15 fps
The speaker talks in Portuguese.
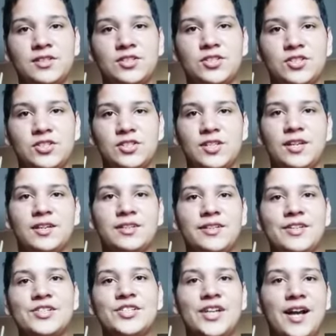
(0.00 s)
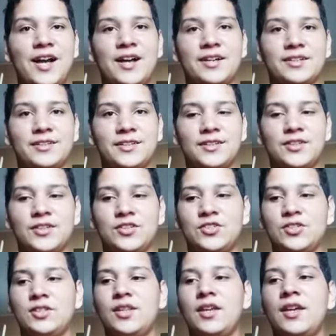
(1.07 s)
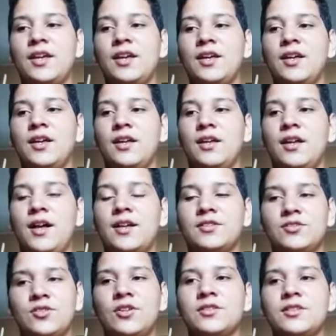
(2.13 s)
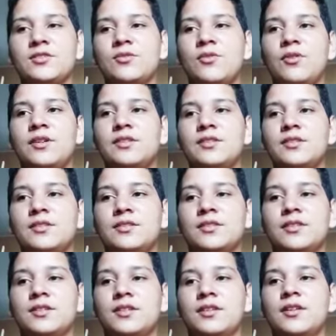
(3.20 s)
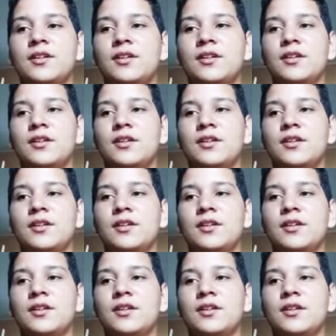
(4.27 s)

Muitas vezes a gente tem que deixar de ter as nossas coisas